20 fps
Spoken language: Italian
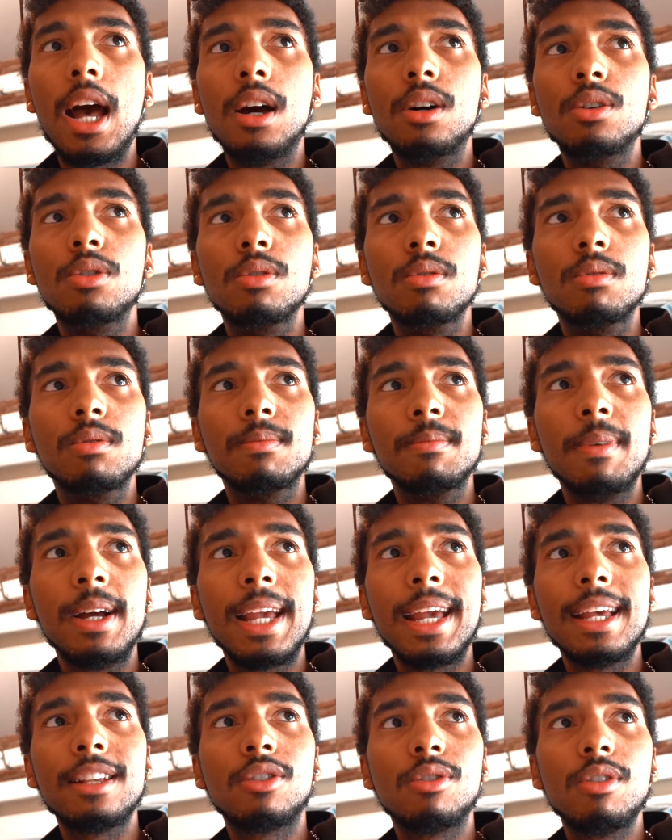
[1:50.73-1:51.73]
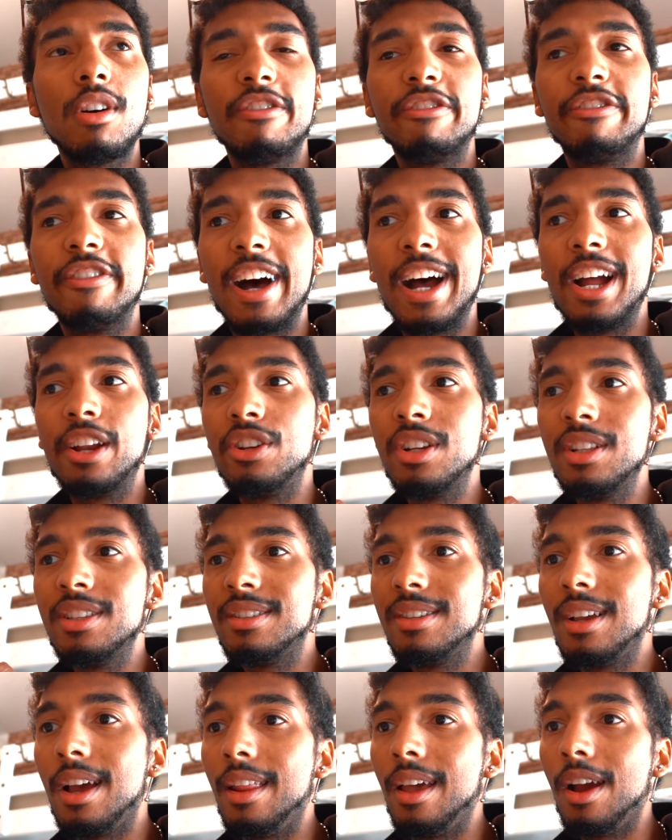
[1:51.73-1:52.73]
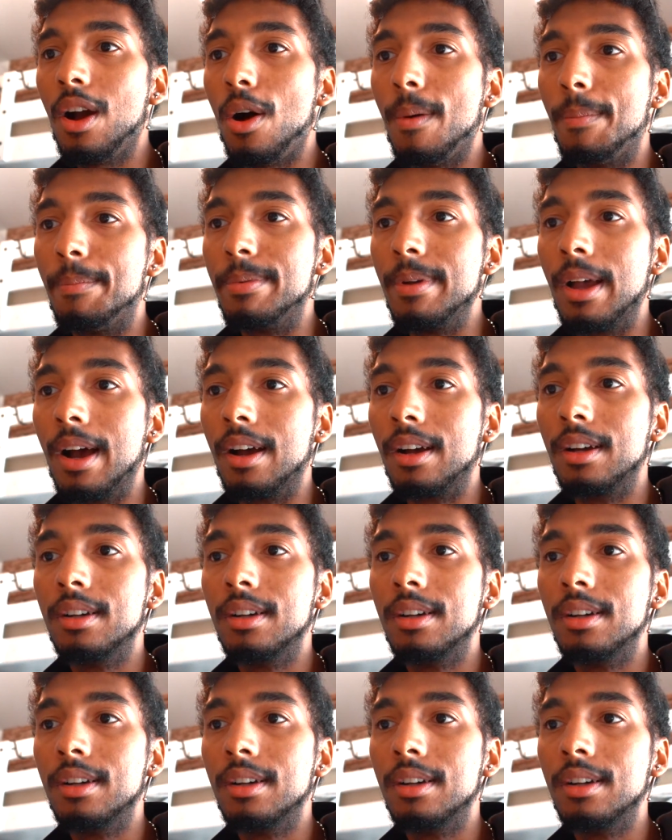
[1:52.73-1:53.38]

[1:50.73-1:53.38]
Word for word: Oh, ma che sto a fare, agenzia di coppia?